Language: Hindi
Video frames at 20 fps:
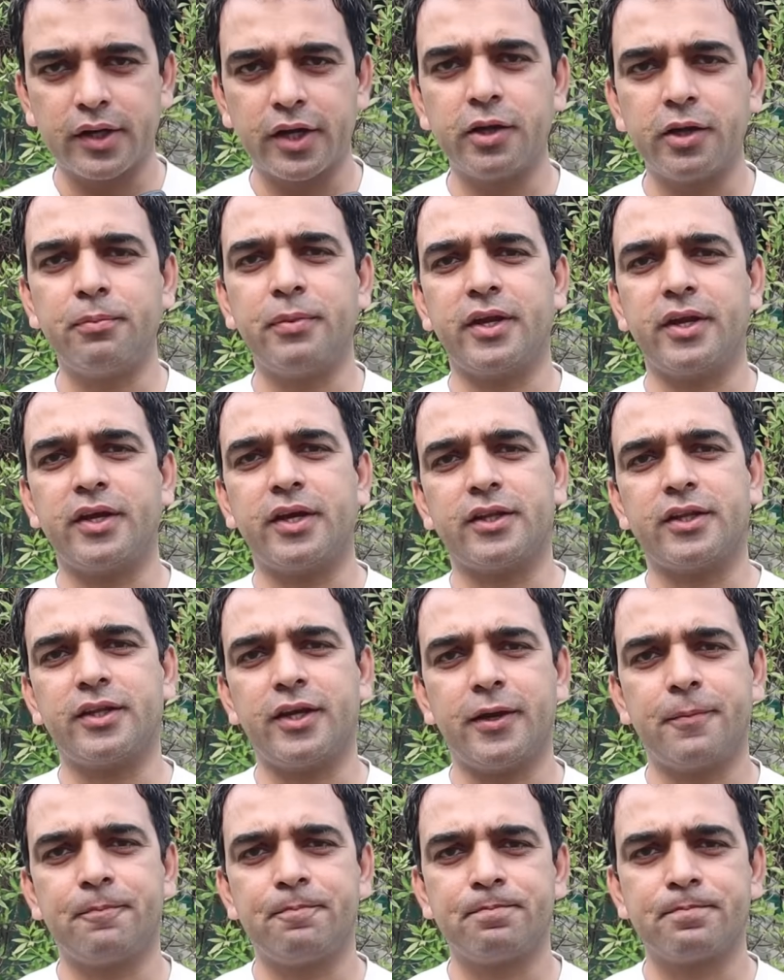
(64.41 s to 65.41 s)
करीब भी नहीं
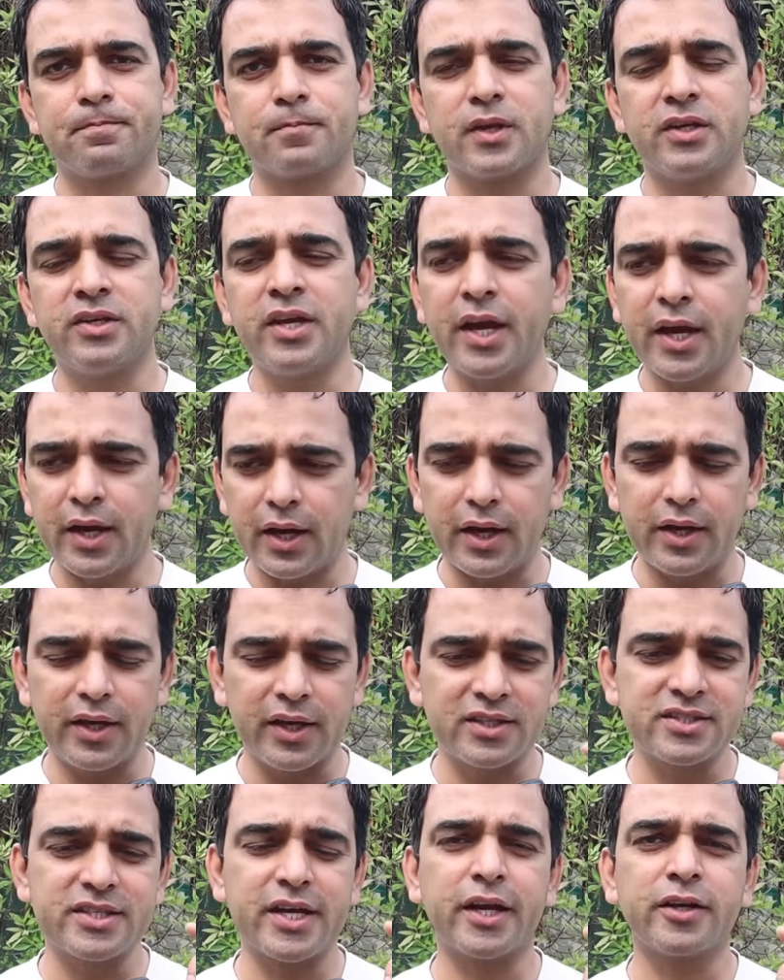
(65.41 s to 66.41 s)
आते हैं ये
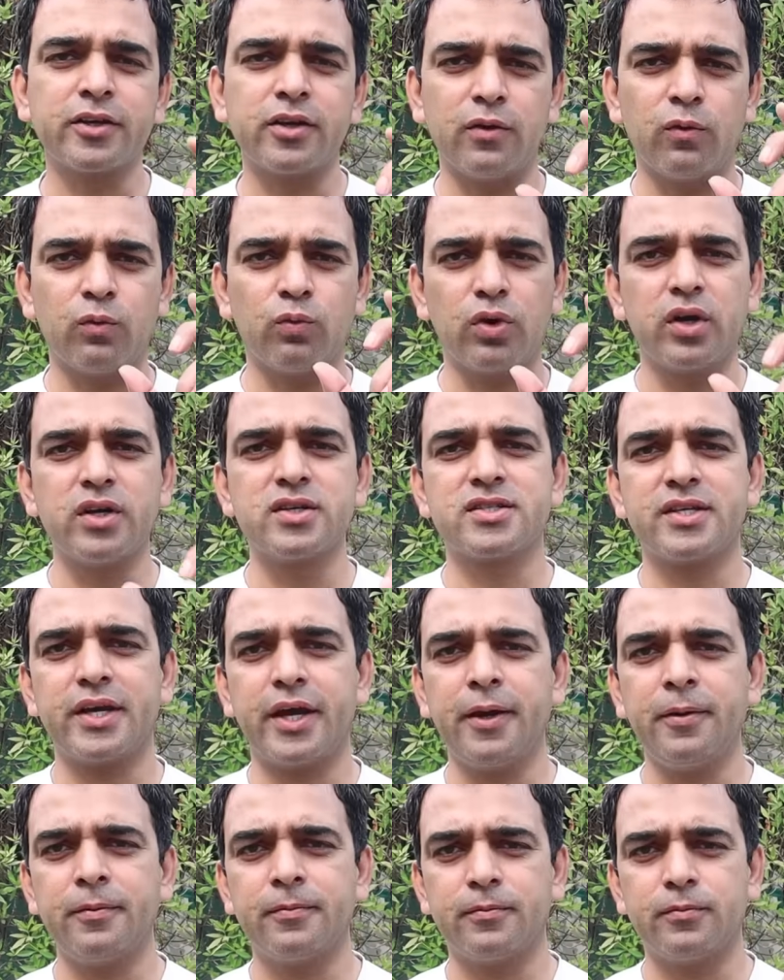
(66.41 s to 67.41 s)
एग्जैक्ट वर्ड्स
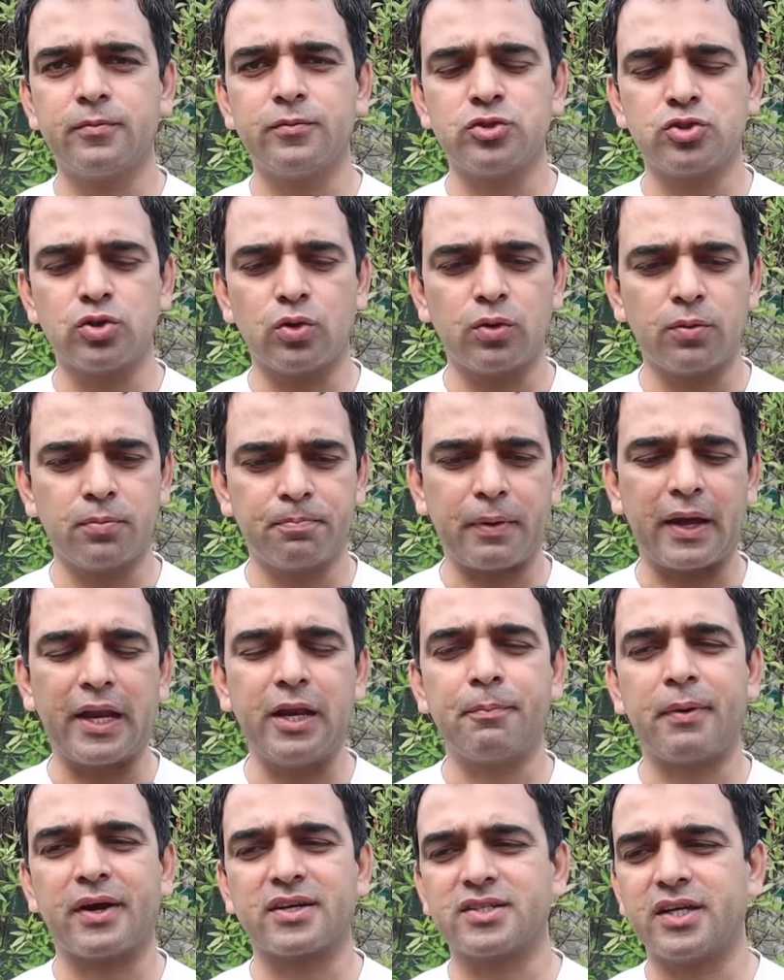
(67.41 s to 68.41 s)
हैं जो
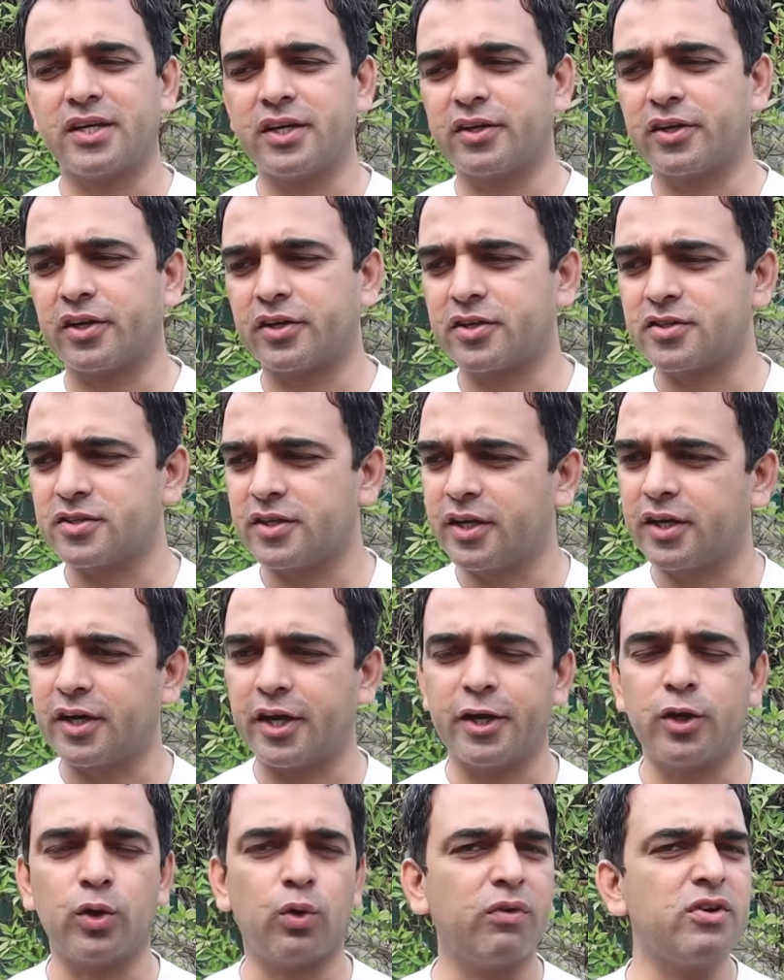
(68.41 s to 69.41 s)
पहले पाकिस्तानी क्रिकेटर्स ने
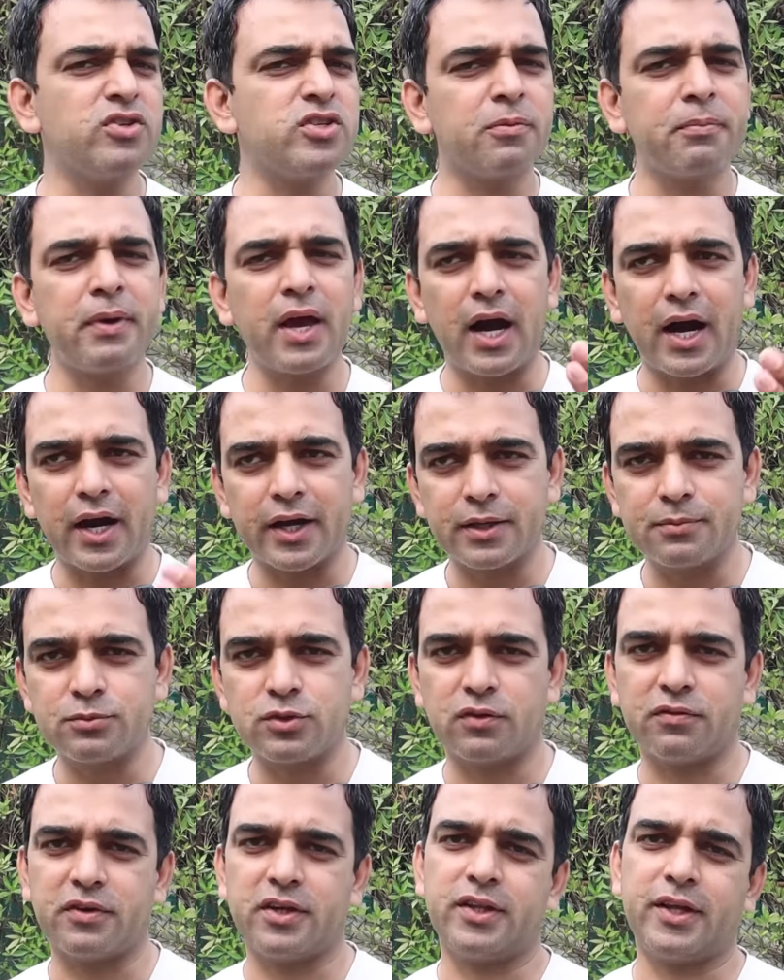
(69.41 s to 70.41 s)
कहे हुए हैं जिनमें
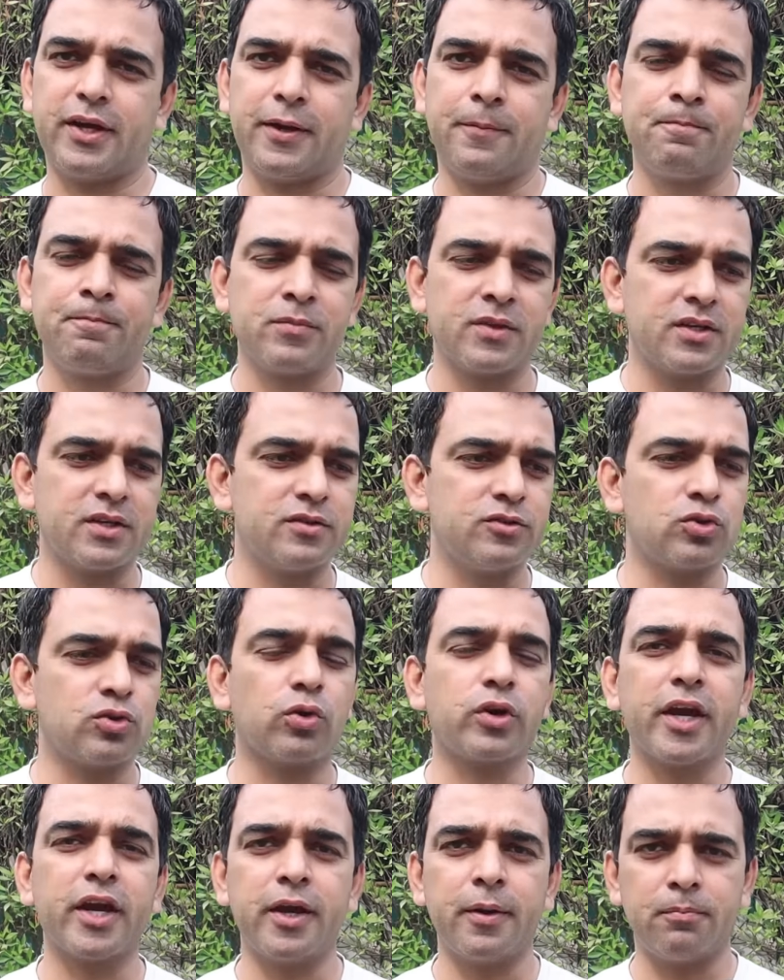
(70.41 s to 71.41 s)
आकिब जावेद हैं
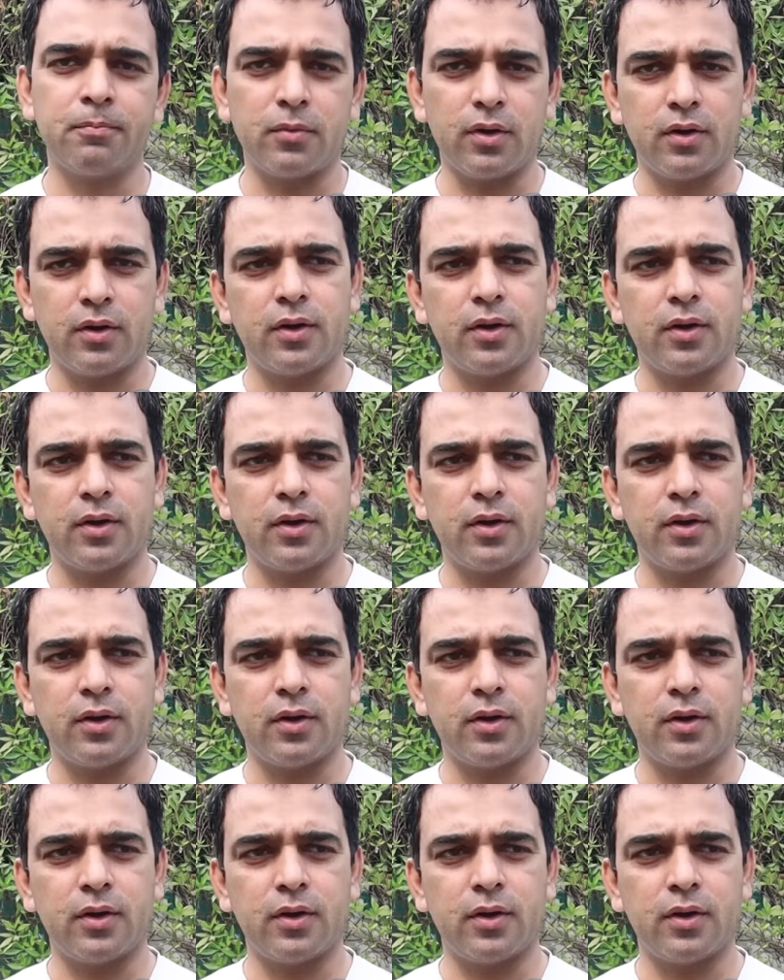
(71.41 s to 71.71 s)
जो कि